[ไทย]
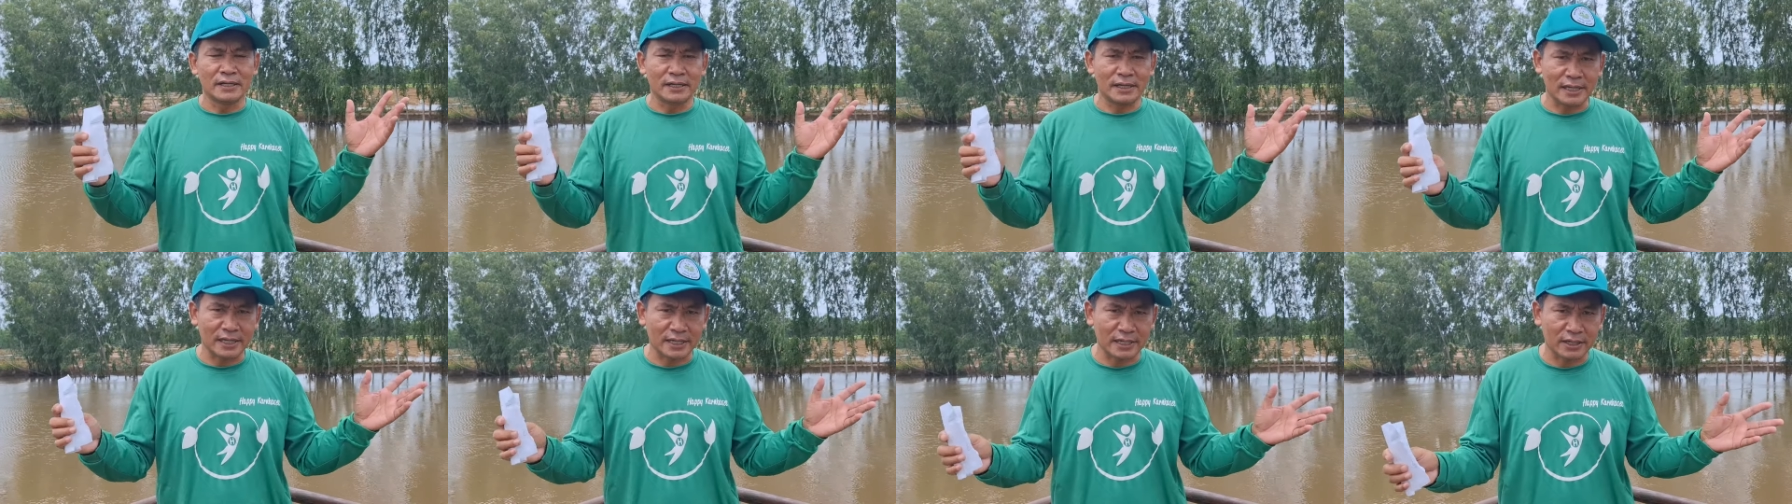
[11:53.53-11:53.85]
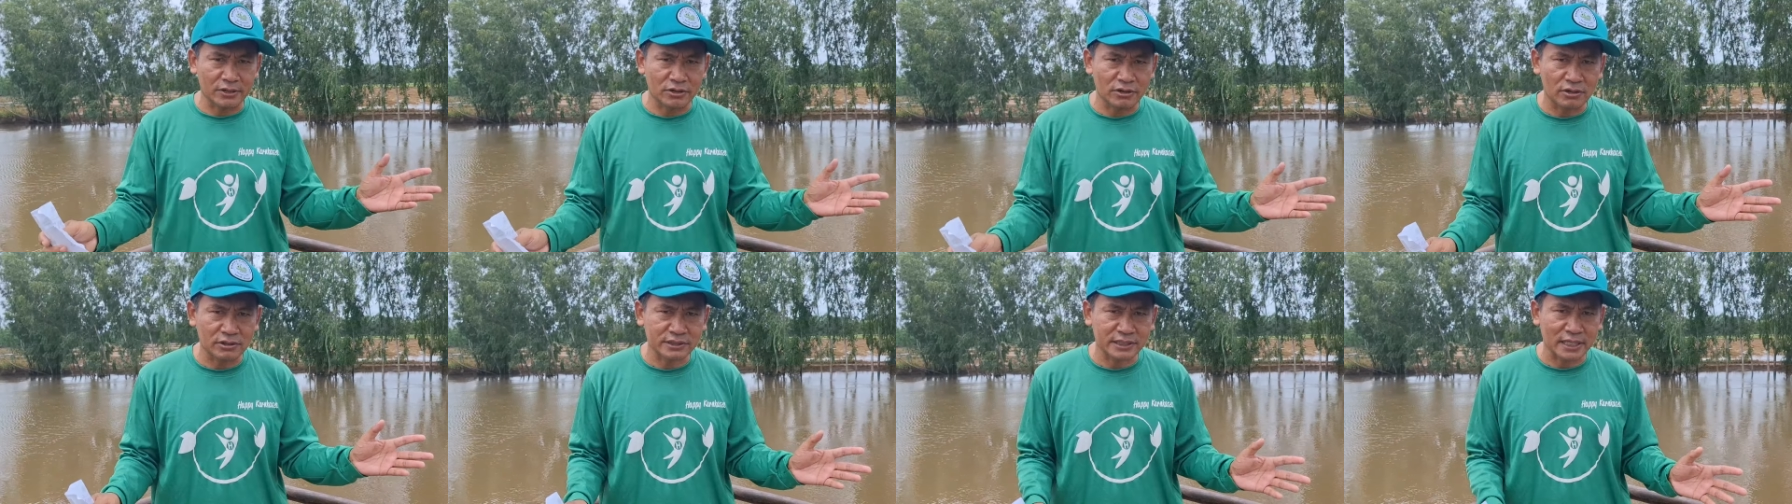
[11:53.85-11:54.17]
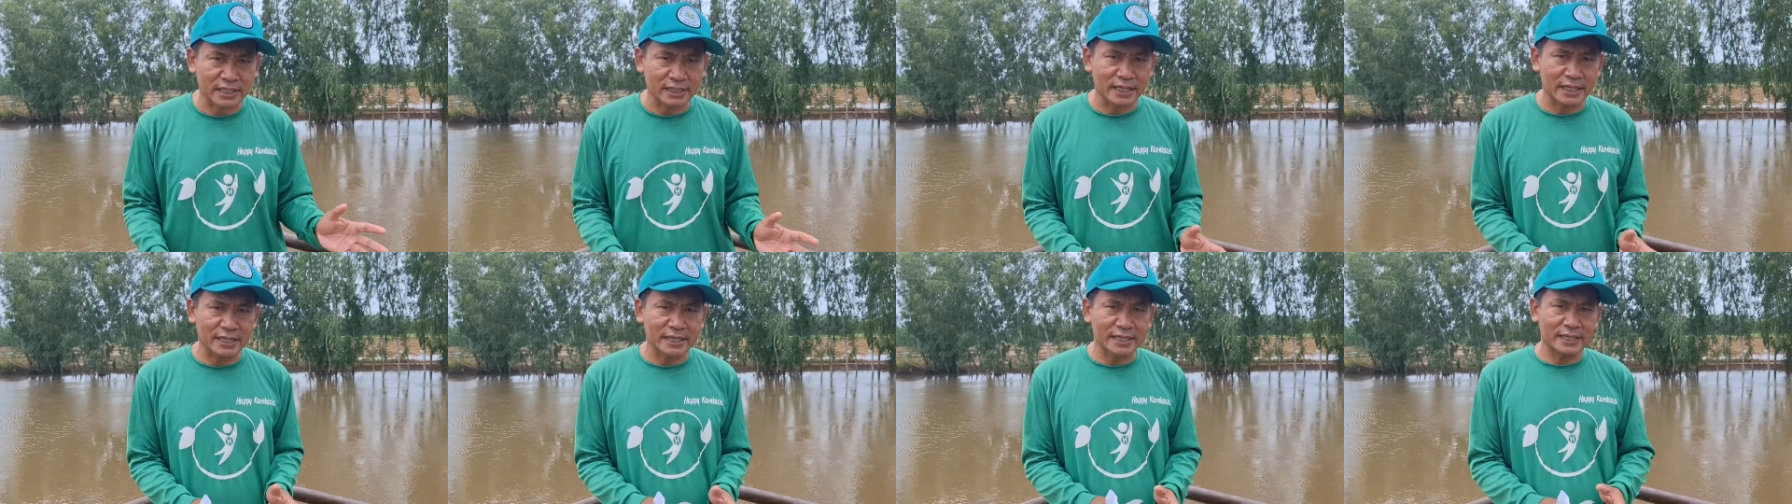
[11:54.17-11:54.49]
แล้วก็นอก
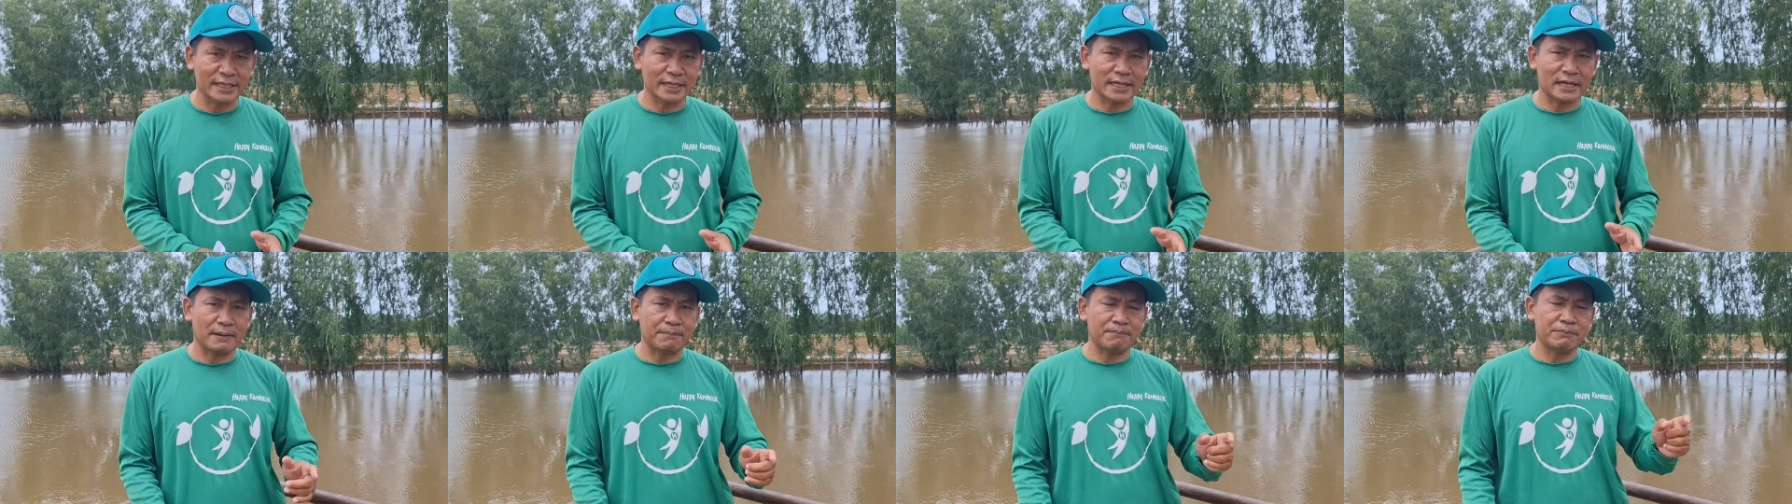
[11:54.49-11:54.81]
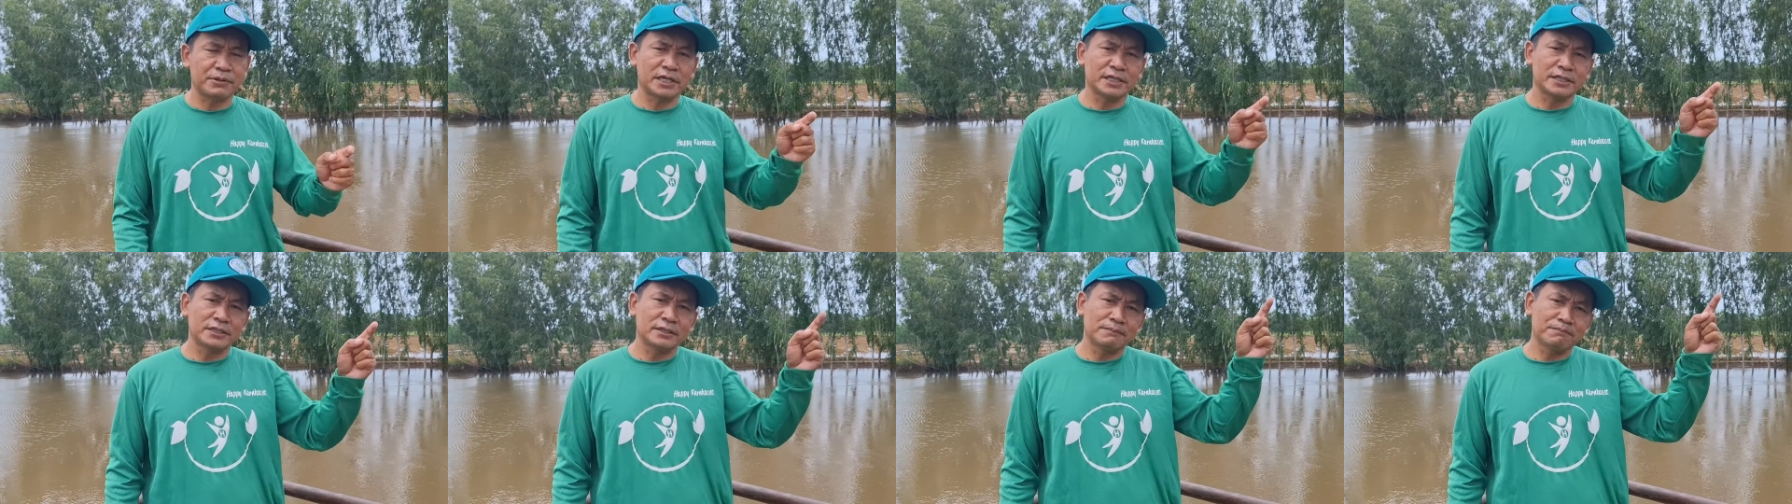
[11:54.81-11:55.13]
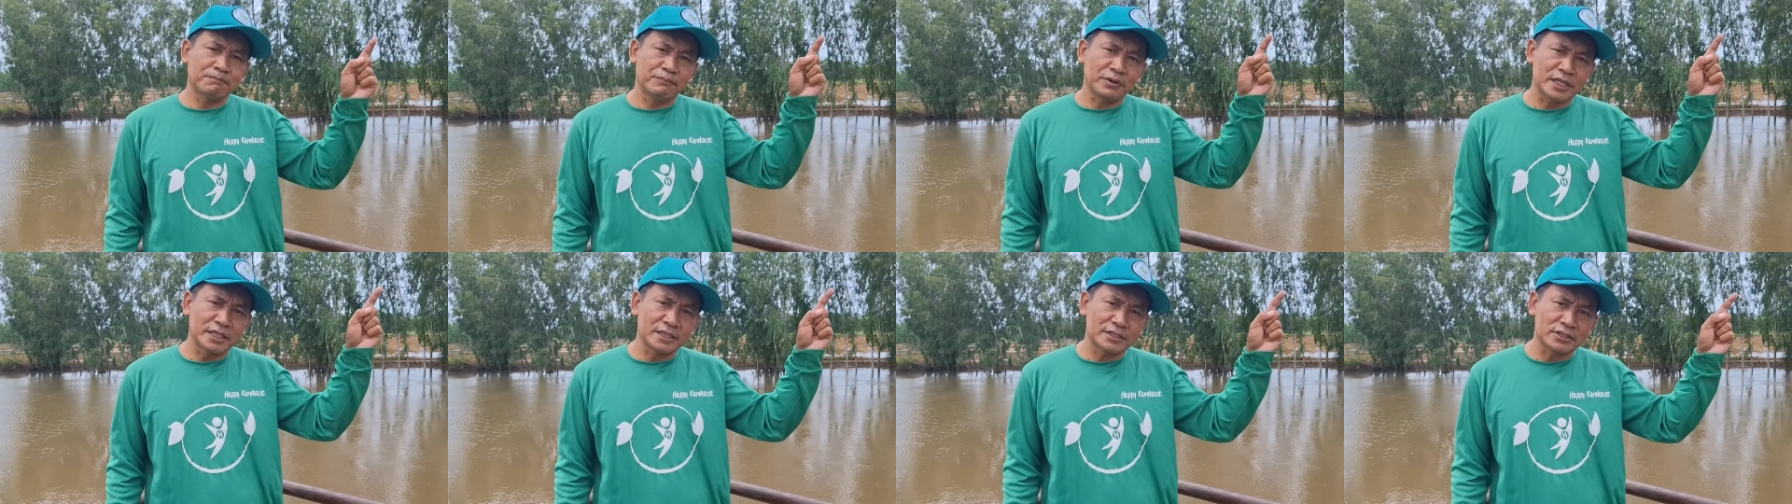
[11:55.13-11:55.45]
จากนั้นนะครับเพิ่น
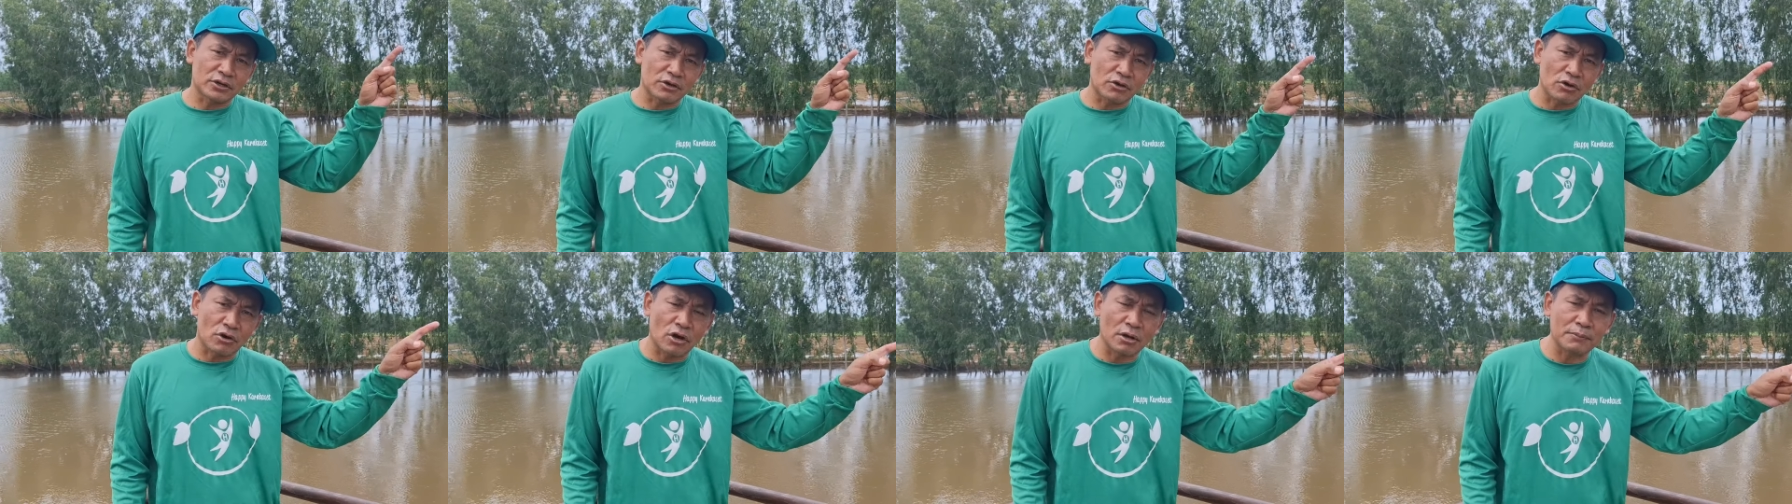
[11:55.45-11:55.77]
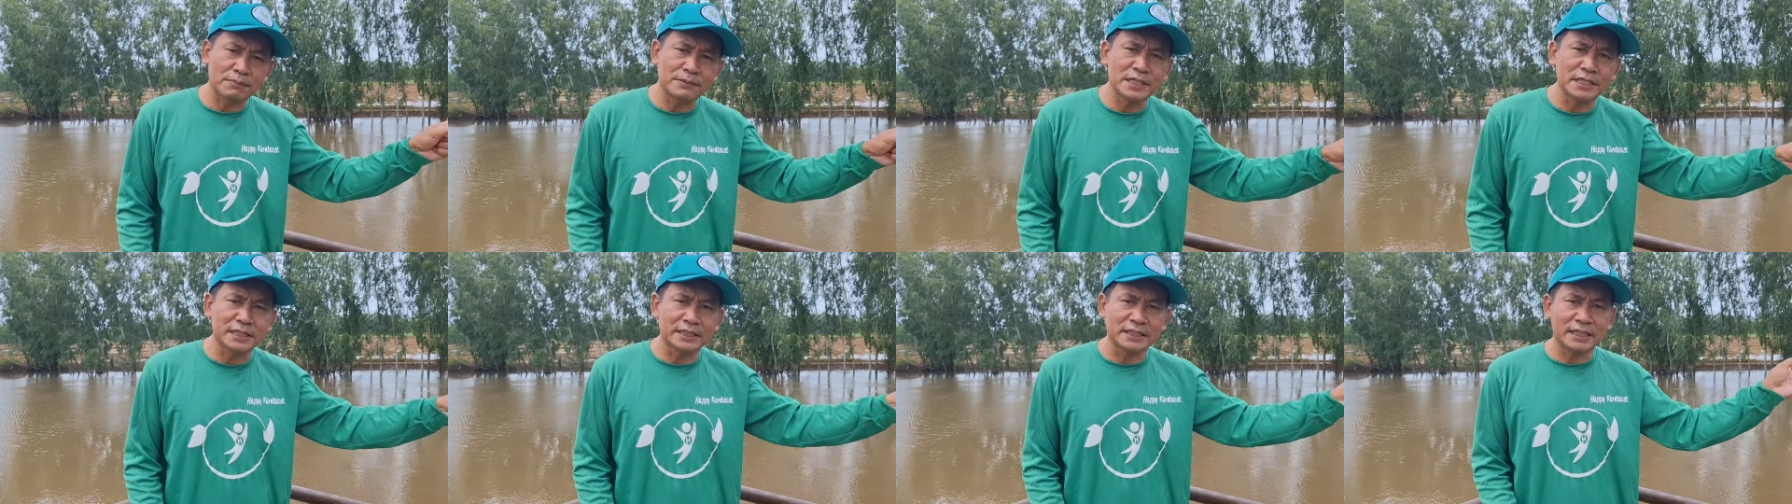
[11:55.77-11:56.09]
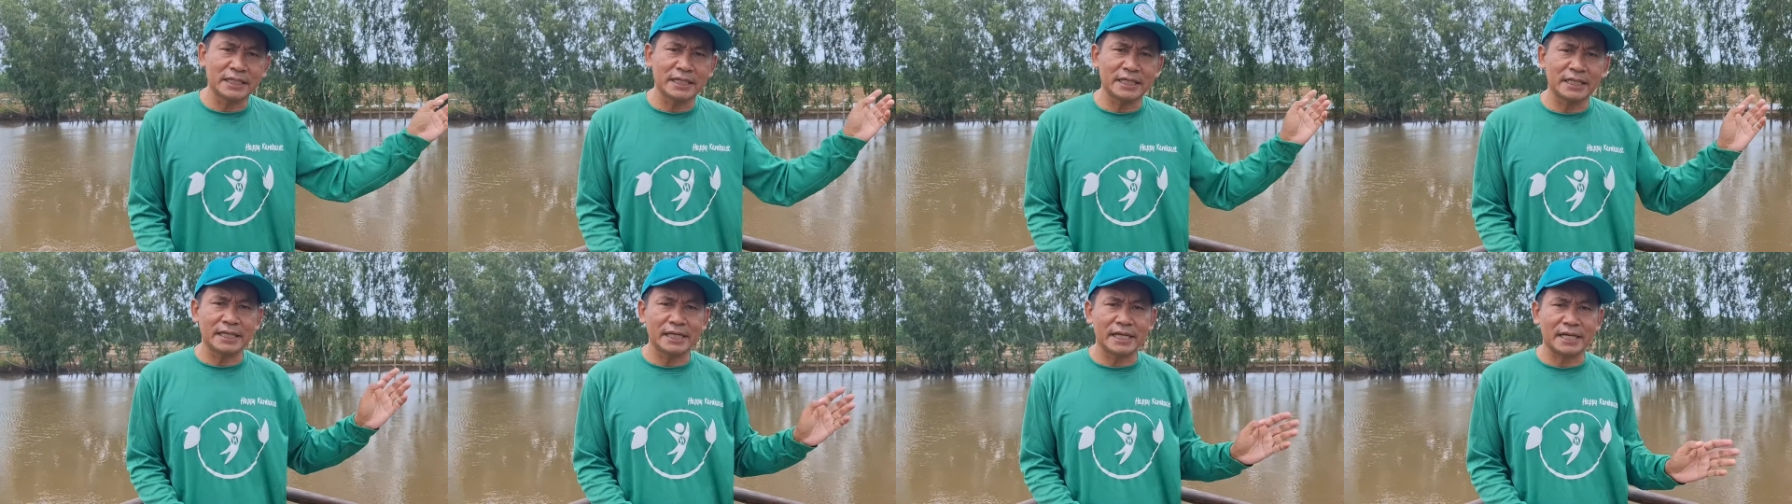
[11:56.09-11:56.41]
เป็นเจ้าของพื้น
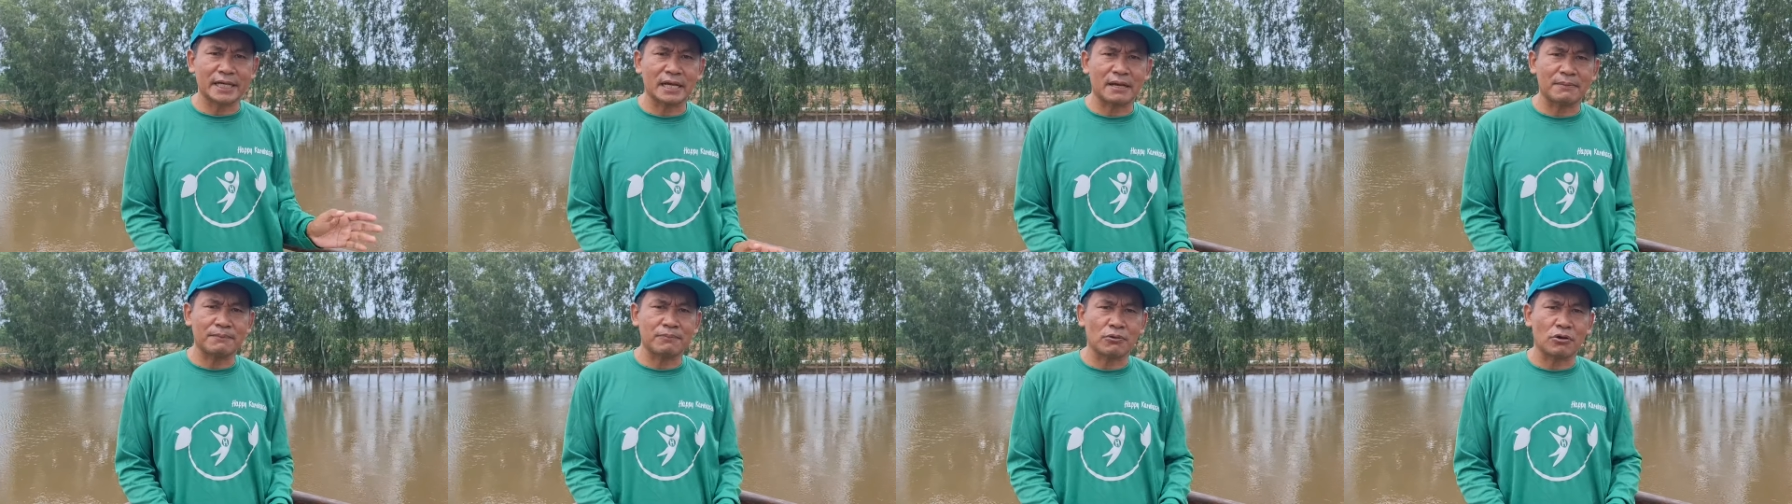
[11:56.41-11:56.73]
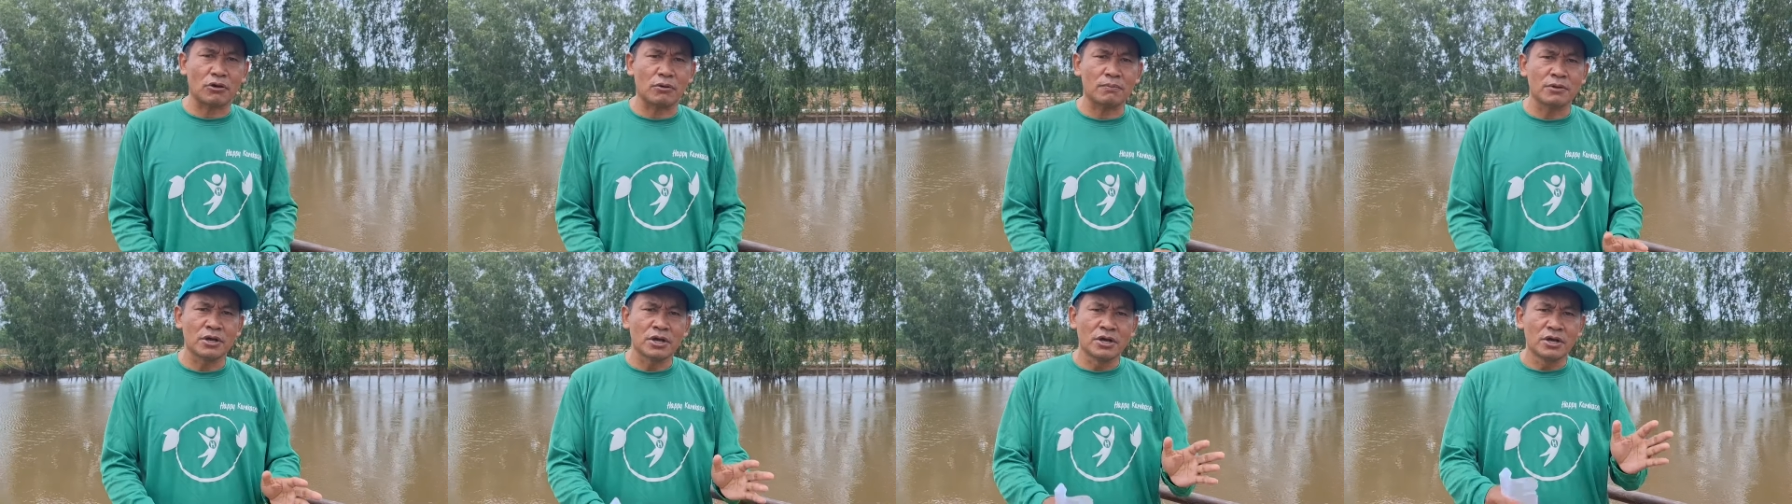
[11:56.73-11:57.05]
ที่นะครับ ผม